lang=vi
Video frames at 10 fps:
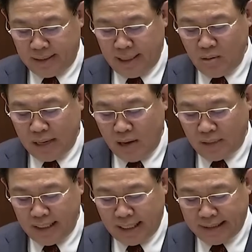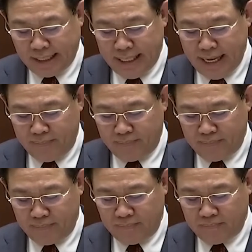nêu cao tinh thần trách nhiệm,
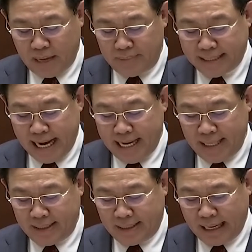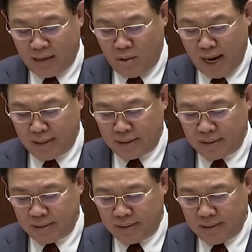bám sát hiện thực khách quan,
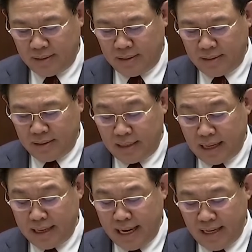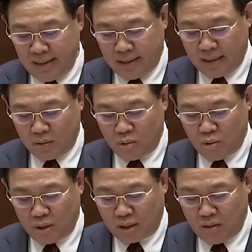lắng nghe hơi thở của
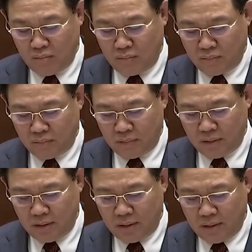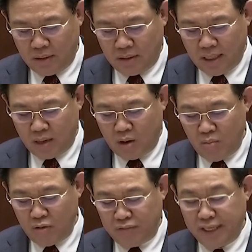cuộc sống để có
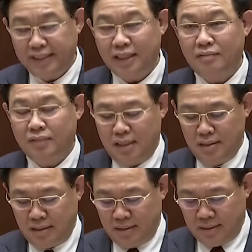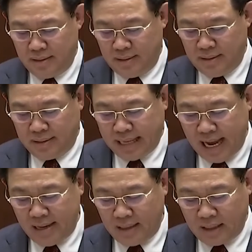một phiên chất vấn,
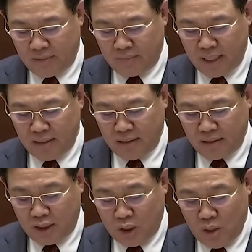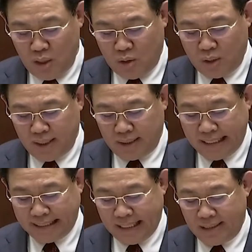trả lời chất vấn sôi nổi,
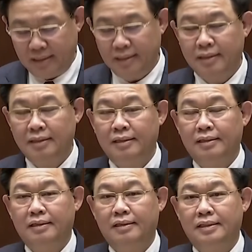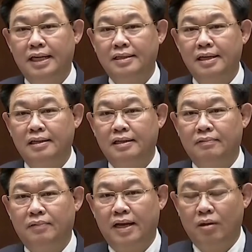thực chất, xây dựng
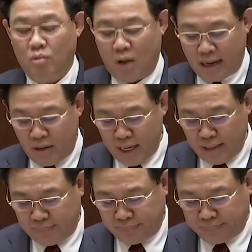và hiệu quả cao nhất,